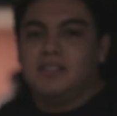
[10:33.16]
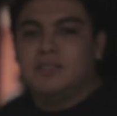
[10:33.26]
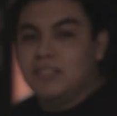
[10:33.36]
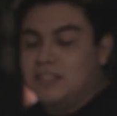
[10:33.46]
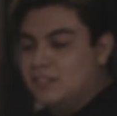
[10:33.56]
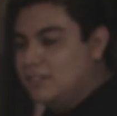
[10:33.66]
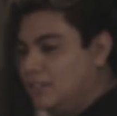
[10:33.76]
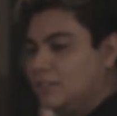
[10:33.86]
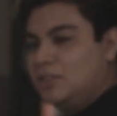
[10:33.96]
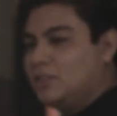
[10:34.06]
soy tan sencillo.
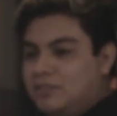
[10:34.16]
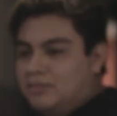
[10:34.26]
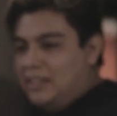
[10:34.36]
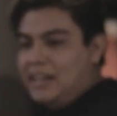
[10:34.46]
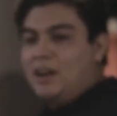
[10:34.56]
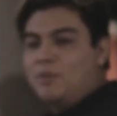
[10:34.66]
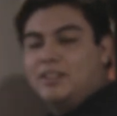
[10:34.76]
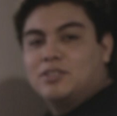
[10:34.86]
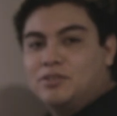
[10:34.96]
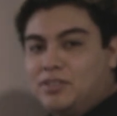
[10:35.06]
Yo con el agua ya
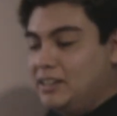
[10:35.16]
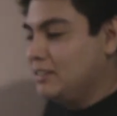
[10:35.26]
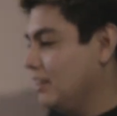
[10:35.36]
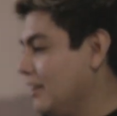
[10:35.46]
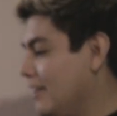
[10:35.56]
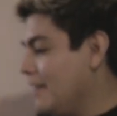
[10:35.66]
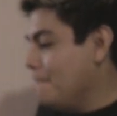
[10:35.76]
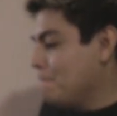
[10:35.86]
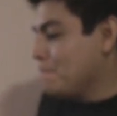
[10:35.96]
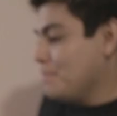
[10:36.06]
soy feliz.
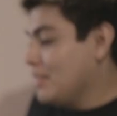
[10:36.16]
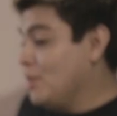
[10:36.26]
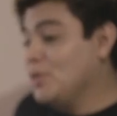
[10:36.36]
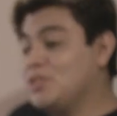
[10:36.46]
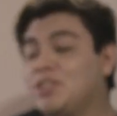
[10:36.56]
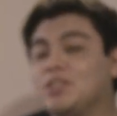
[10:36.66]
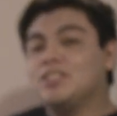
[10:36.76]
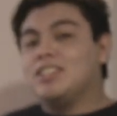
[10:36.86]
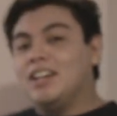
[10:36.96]
Y bueno, chicos,